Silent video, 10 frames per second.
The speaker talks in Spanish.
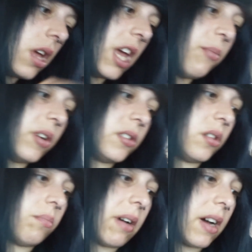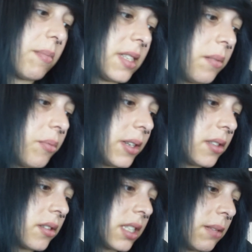He puesto pagar más
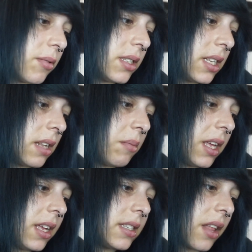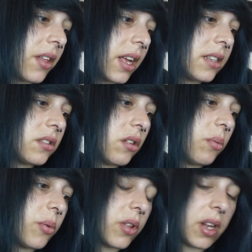impuestos, que se aprovechen de mí y se acerquen
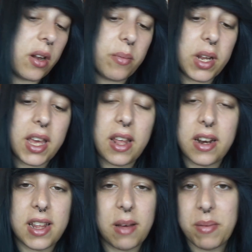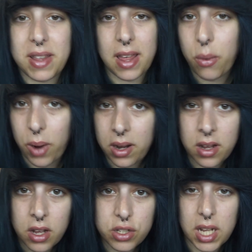solo por dinero, pero es que en realidad me da igual.
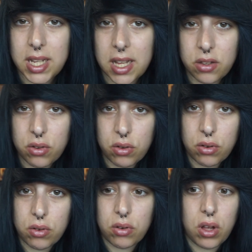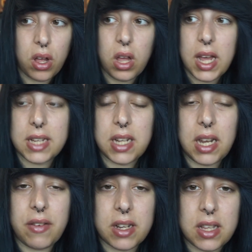O sea, teniendo esa
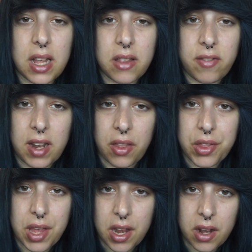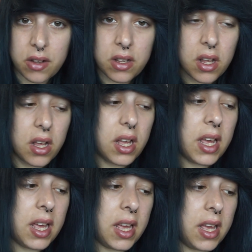libertad financiera,
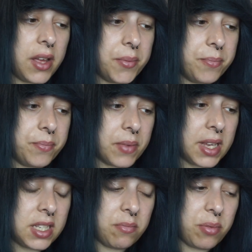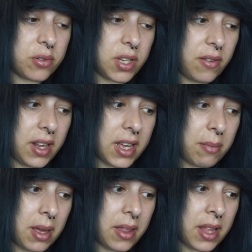eh, es imposible que
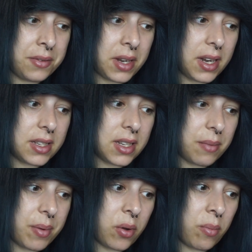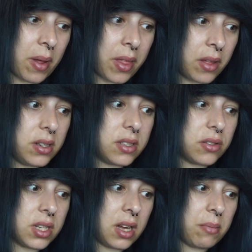me centre en estas preocupaciones,
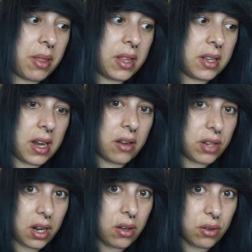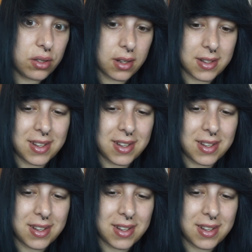o sea, me centraría en otras cosas,